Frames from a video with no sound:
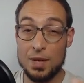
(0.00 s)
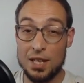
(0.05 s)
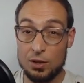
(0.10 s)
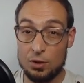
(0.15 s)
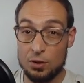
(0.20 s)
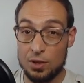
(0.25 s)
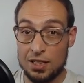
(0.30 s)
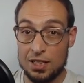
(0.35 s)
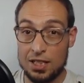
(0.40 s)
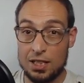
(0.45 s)
de
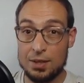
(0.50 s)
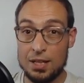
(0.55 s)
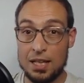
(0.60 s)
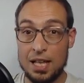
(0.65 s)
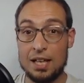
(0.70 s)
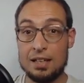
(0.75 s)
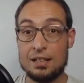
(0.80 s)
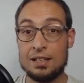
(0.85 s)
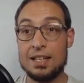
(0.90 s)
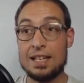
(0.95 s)

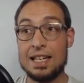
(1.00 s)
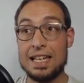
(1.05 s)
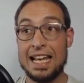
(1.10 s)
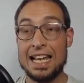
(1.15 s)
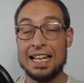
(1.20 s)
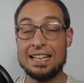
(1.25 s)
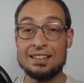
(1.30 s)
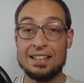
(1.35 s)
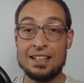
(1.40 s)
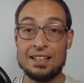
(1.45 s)
conectividad,
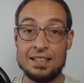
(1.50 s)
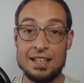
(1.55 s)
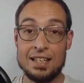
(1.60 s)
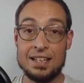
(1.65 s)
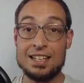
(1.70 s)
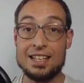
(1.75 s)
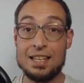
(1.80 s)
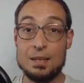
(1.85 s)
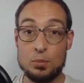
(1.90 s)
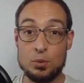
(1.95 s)
entender
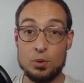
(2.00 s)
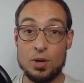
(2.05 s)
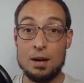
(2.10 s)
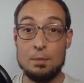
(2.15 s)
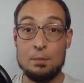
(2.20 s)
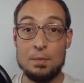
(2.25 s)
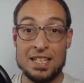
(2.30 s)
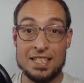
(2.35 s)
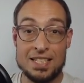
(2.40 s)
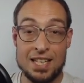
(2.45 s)
y depurar
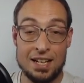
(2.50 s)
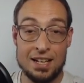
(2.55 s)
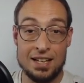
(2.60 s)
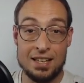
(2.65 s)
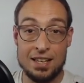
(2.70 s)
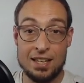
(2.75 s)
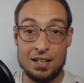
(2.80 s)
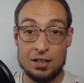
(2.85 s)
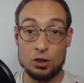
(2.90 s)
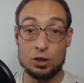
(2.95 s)
mensajes
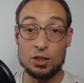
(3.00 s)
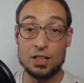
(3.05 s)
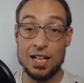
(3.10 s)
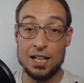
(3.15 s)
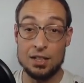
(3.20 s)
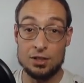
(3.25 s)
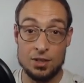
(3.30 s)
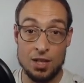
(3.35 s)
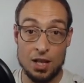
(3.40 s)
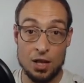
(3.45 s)
de error
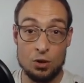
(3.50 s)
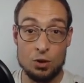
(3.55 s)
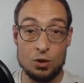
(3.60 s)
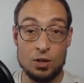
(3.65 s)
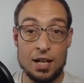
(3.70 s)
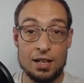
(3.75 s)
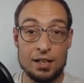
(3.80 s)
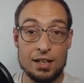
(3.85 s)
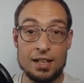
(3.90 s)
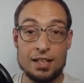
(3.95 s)
relacionados con
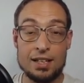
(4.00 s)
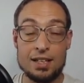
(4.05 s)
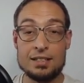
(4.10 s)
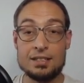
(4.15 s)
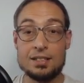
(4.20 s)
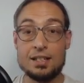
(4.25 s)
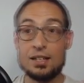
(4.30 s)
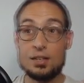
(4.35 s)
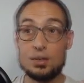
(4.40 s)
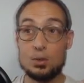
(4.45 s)
las redes,
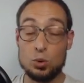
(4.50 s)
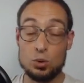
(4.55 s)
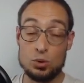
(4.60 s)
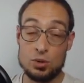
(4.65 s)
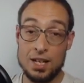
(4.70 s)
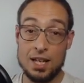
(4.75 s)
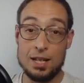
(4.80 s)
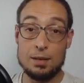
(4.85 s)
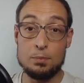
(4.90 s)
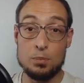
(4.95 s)

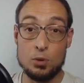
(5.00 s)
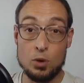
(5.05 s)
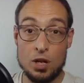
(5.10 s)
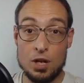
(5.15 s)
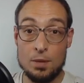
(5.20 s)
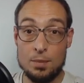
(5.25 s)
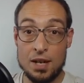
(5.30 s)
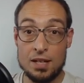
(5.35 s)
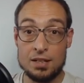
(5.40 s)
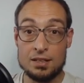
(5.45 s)
solucionar
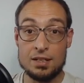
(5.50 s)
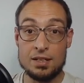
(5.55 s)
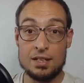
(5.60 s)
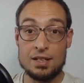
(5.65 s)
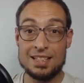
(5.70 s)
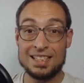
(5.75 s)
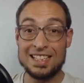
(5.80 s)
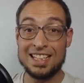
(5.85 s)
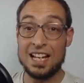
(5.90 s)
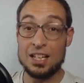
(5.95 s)
problemas
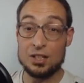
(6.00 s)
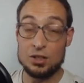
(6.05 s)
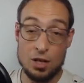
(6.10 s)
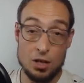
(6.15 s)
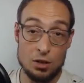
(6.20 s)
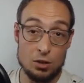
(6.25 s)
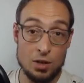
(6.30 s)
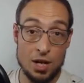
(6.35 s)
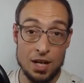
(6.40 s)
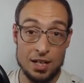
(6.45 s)

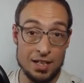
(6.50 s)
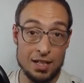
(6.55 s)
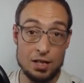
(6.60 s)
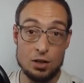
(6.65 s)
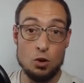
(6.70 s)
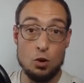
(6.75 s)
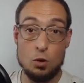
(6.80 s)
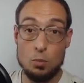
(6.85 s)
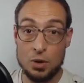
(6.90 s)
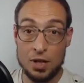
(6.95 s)
relacionados con las redes
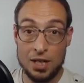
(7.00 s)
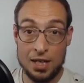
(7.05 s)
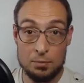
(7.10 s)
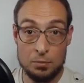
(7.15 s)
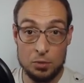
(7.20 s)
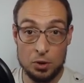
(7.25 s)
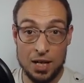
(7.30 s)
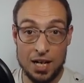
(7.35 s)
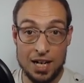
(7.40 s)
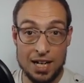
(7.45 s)
como por
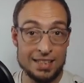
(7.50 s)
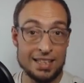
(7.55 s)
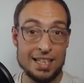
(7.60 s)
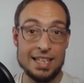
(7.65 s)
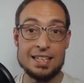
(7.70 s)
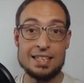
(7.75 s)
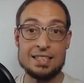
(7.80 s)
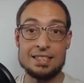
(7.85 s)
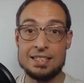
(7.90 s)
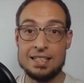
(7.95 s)
ejemplo la
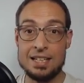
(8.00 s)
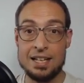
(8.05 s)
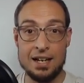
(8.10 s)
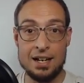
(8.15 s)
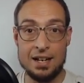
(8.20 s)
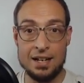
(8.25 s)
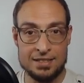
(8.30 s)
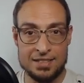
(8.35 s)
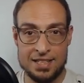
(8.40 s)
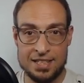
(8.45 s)

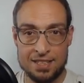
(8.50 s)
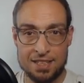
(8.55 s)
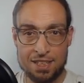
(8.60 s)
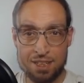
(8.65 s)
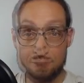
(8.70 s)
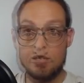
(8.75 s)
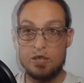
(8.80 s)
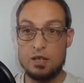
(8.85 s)
latencia, etc.